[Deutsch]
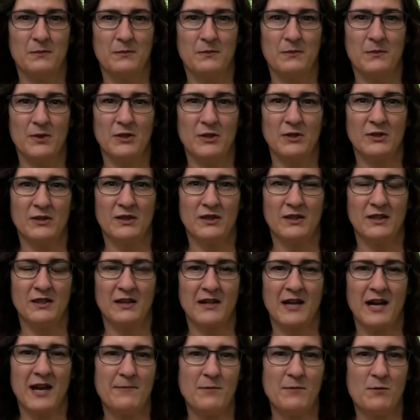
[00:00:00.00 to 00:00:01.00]
möchte ich
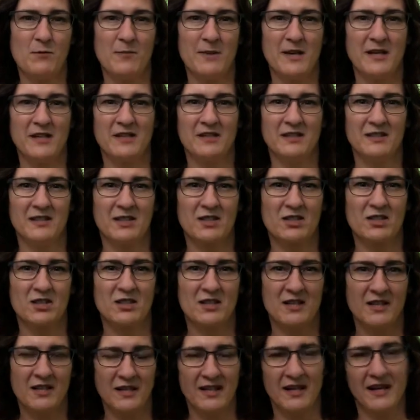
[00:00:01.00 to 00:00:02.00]
einen Moment der
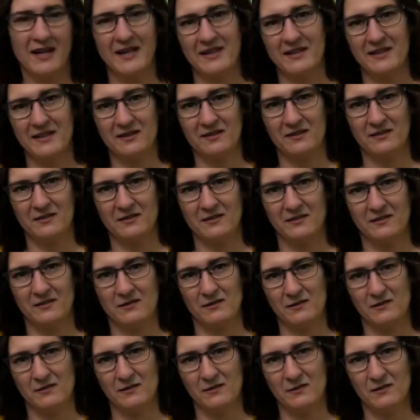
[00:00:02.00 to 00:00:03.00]
Stille halten
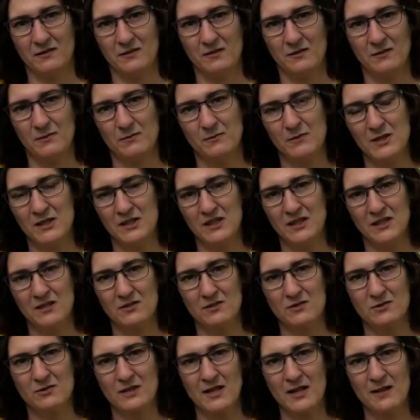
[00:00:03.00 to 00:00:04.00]
mit dir
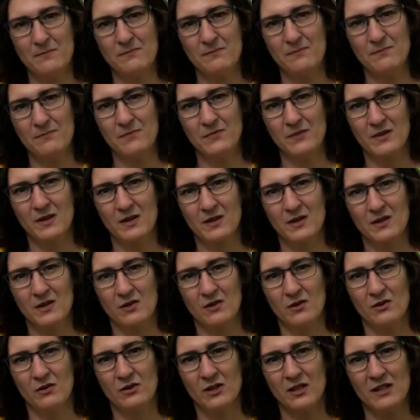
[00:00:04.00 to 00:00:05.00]
zusammen
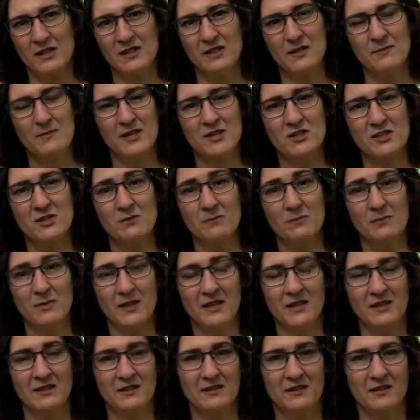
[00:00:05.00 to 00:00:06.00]
und an die Menschen
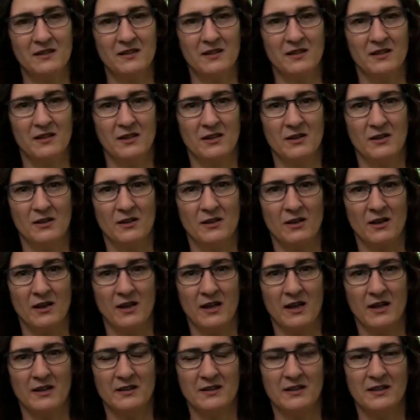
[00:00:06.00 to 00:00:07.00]
beten,
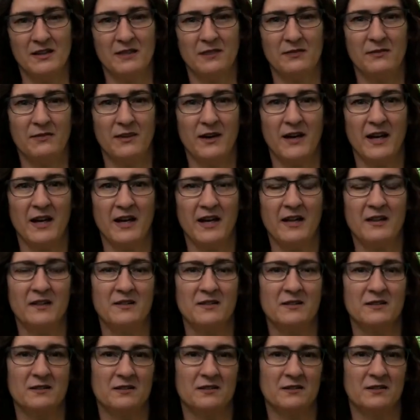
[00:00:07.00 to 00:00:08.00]
an die
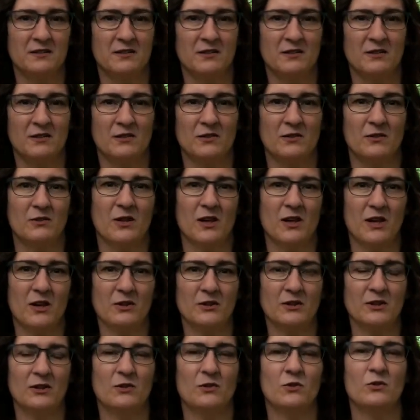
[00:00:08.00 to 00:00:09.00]
Vereine oder auch
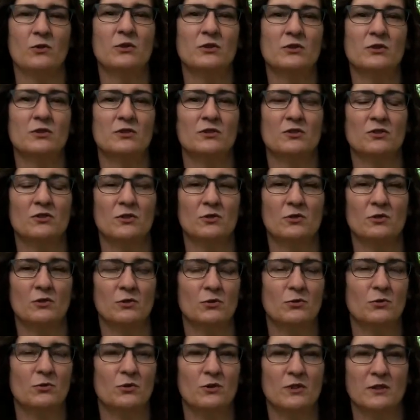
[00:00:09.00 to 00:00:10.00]
die großen
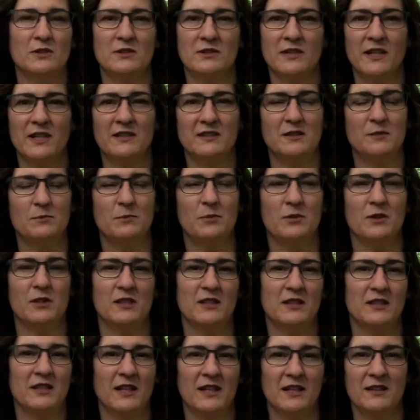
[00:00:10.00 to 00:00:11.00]
Strukturen, sei es die
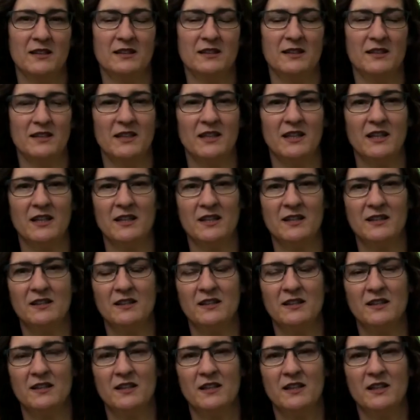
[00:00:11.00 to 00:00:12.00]
Politik, die
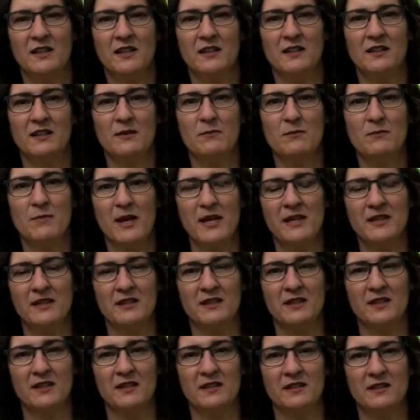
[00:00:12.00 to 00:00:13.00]
Kirche, die
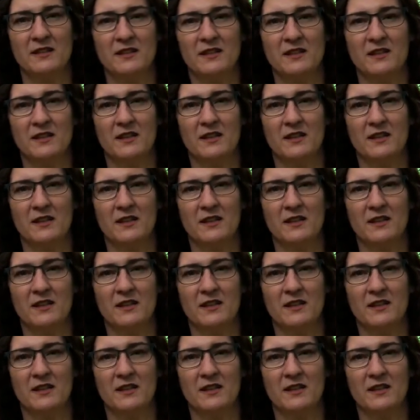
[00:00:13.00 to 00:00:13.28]
Mächtigen,